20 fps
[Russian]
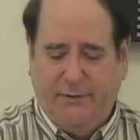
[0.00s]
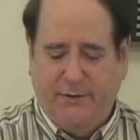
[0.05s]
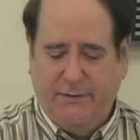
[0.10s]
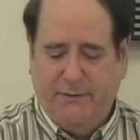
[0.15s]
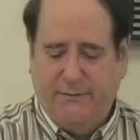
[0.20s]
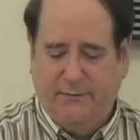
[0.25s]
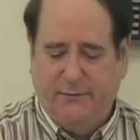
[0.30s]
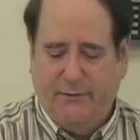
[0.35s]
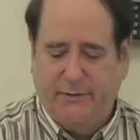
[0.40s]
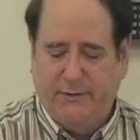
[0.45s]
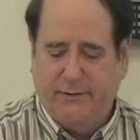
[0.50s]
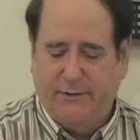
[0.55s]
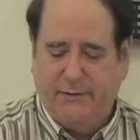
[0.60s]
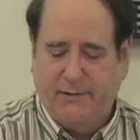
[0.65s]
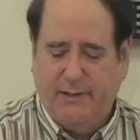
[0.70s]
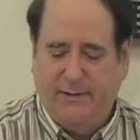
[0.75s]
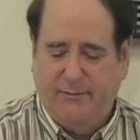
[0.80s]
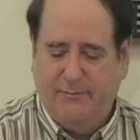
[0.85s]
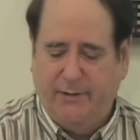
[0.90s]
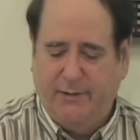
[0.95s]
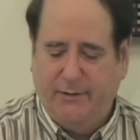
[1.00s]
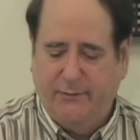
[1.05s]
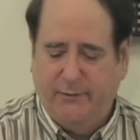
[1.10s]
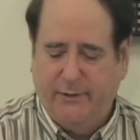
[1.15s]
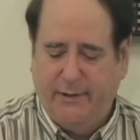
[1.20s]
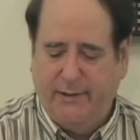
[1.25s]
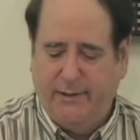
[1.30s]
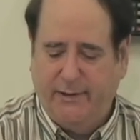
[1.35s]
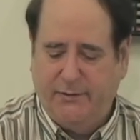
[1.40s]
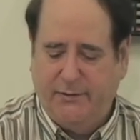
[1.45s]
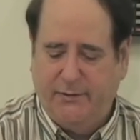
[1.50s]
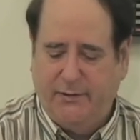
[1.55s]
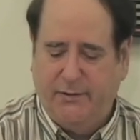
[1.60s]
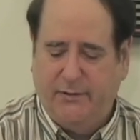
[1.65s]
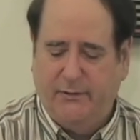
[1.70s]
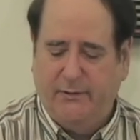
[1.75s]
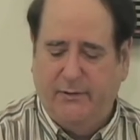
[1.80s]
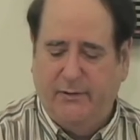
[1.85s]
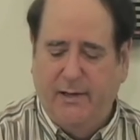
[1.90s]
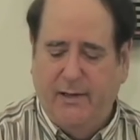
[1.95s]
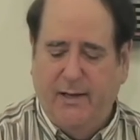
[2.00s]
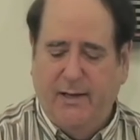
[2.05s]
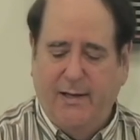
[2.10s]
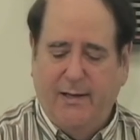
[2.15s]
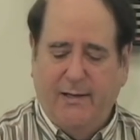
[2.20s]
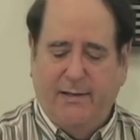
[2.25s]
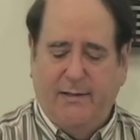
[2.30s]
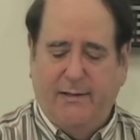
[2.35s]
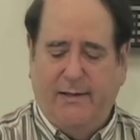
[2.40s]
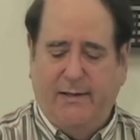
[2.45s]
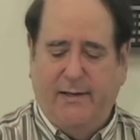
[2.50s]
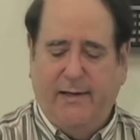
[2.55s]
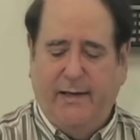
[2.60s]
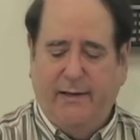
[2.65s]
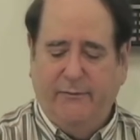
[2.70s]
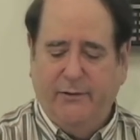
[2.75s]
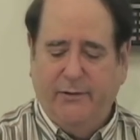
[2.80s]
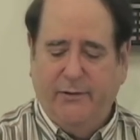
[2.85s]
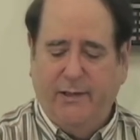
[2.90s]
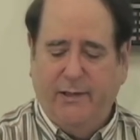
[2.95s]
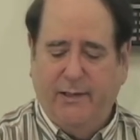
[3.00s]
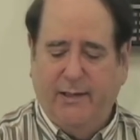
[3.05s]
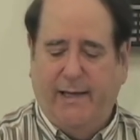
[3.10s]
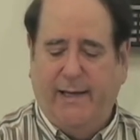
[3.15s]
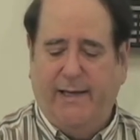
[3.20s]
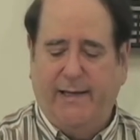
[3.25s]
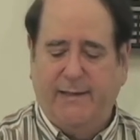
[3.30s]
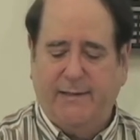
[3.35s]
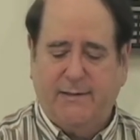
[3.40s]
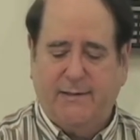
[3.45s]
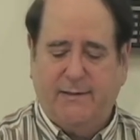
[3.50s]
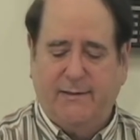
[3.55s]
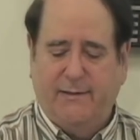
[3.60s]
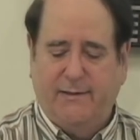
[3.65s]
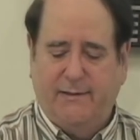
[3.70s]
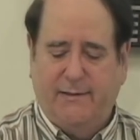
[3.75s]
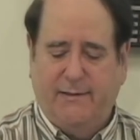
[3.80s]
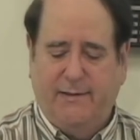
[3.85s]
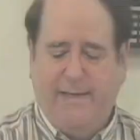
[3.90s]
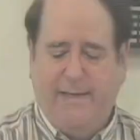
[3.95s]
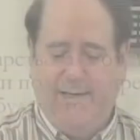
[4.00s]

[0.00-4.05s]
звучит очень странно. Позвольте мне еще раз прочитать.